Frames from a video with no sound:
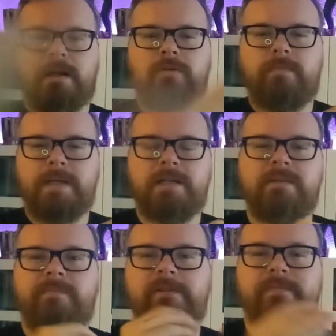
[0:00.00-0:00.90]
Hallo meine
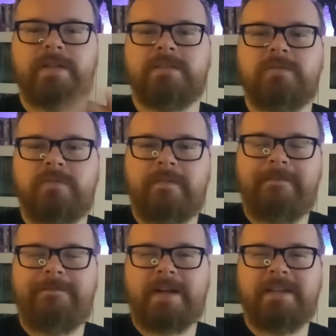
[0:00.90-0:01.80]
lieben Filmfans und
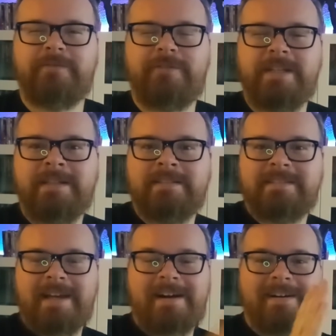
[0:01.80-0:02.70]
fucking
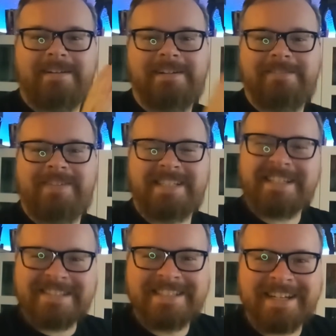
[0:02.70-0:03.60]
Freaks. Ja, äh, war
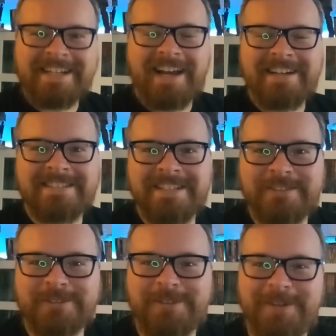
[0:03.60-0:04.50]
das nicht ein geiles
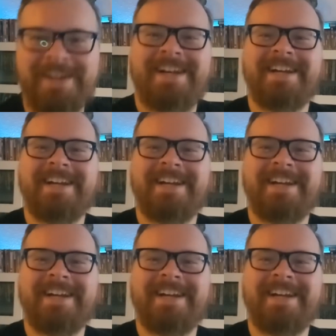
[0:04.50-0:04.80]
Intro?